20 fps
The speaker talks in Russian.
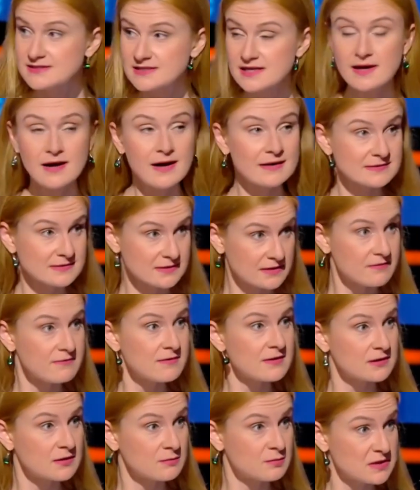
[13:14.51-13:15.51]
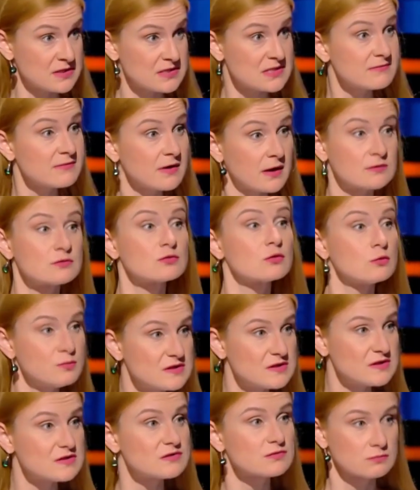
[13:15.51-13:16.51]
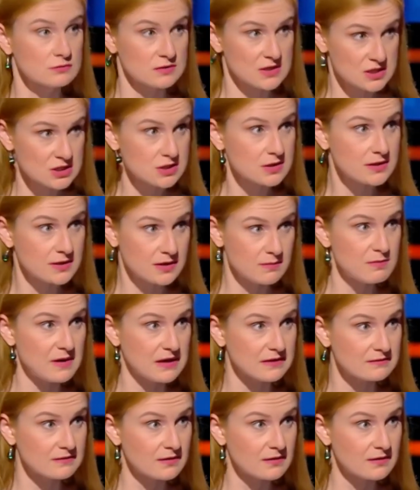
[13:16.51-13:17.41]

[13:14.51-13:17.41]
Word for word: откровенно призывают к убийству наших ребят –